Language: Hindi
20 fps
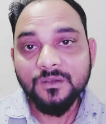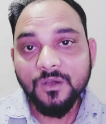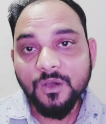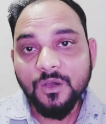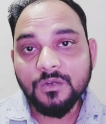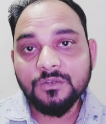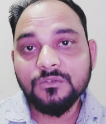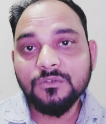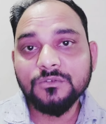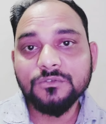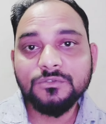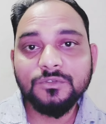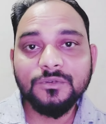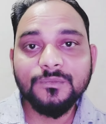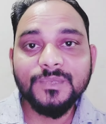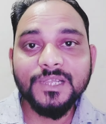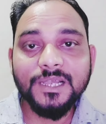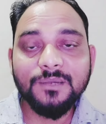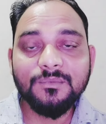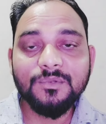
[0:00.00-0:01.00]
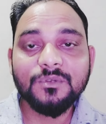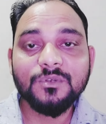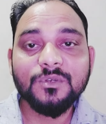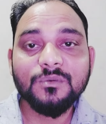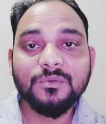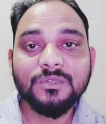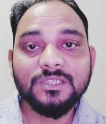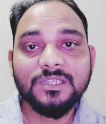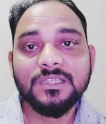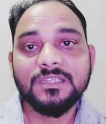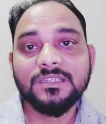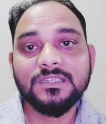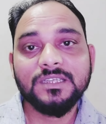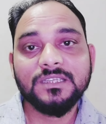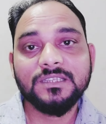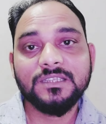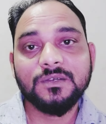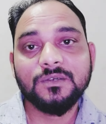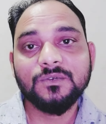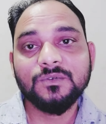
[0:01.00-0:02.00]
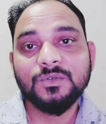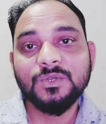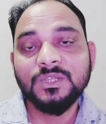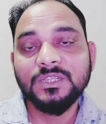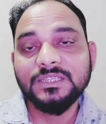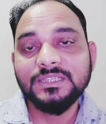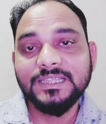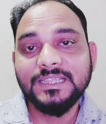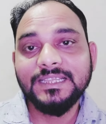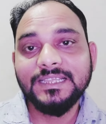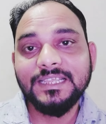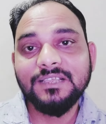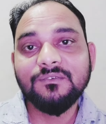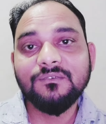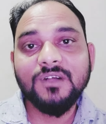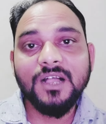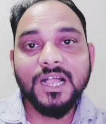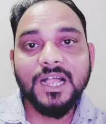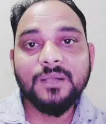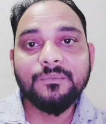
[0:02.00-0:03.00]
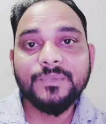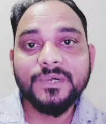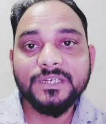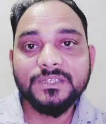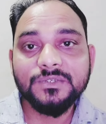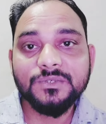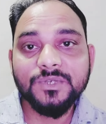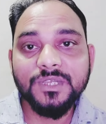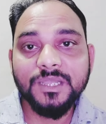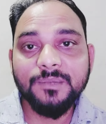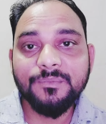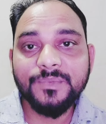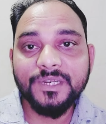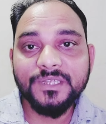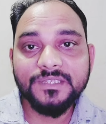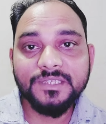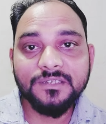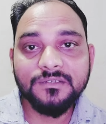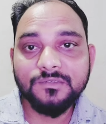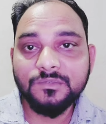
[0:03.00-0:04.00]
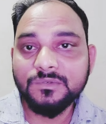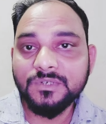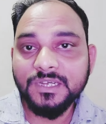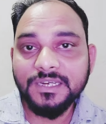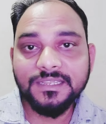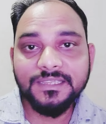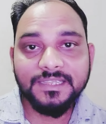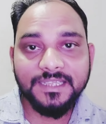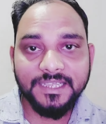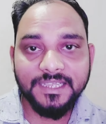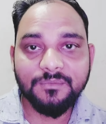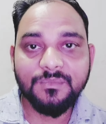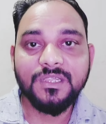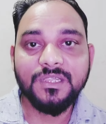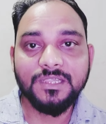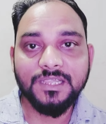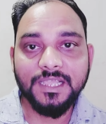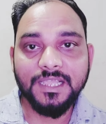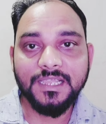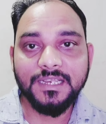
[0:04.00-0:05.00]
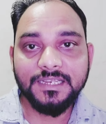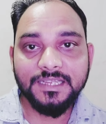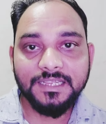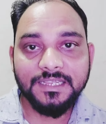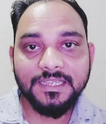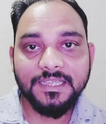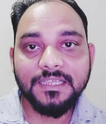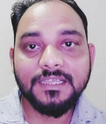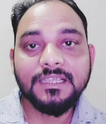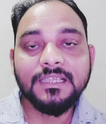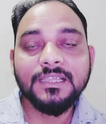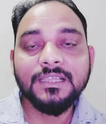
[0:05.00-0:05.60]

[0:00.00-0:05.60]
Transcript: और दोस्तों मैं आप लोग को बताना चाहता हूँ देखिए वहाँ पर जो है प्रेशर कुकर नहीं मिलता है ठीक है